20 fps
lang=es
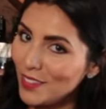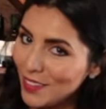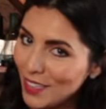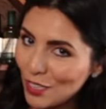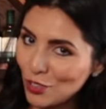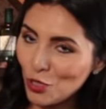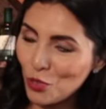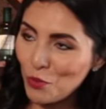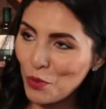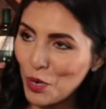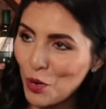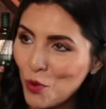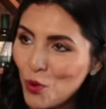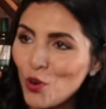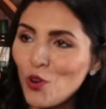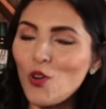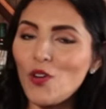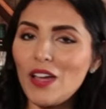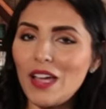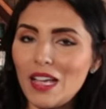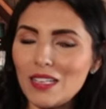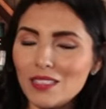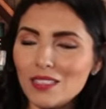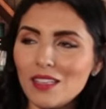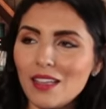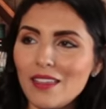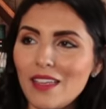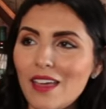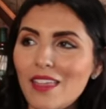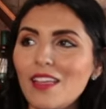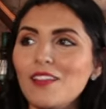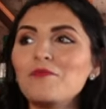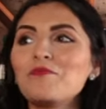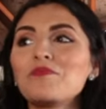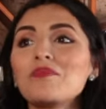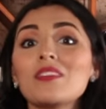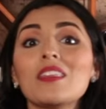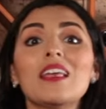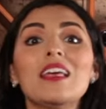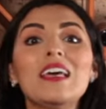Dato número uno, esa es la añada.
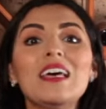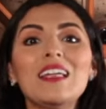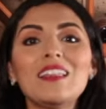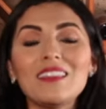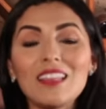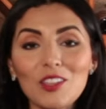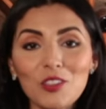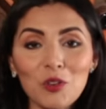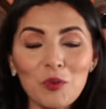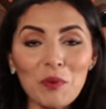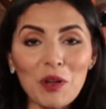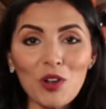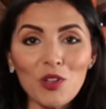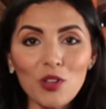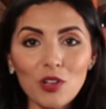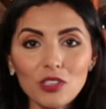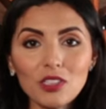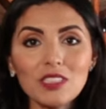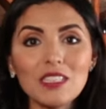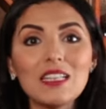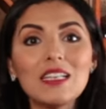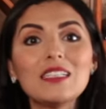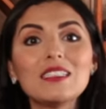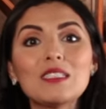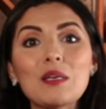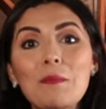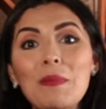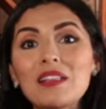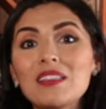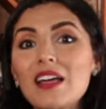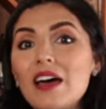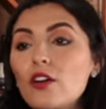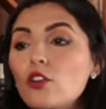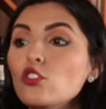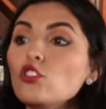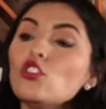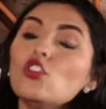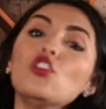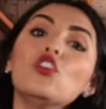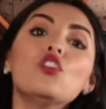Dato número dos, se
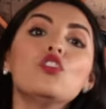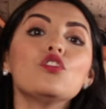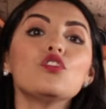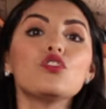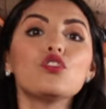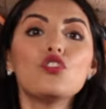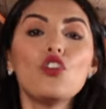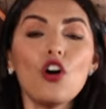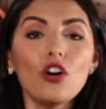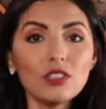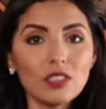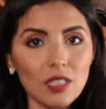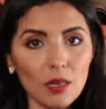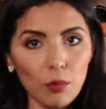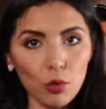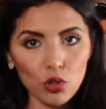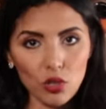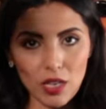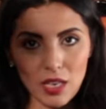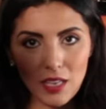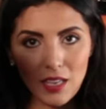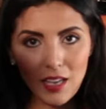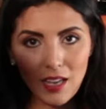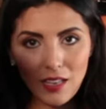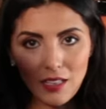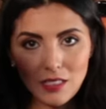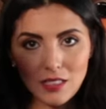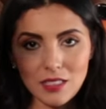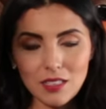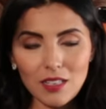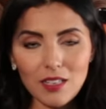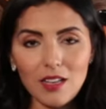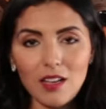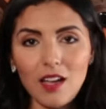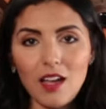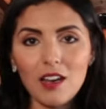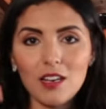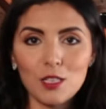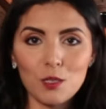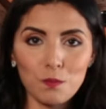mandaron 12 botellas
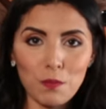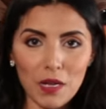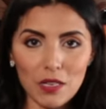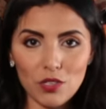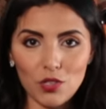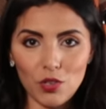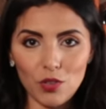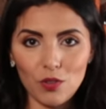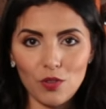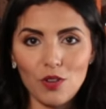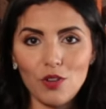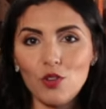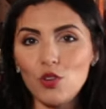al espacio.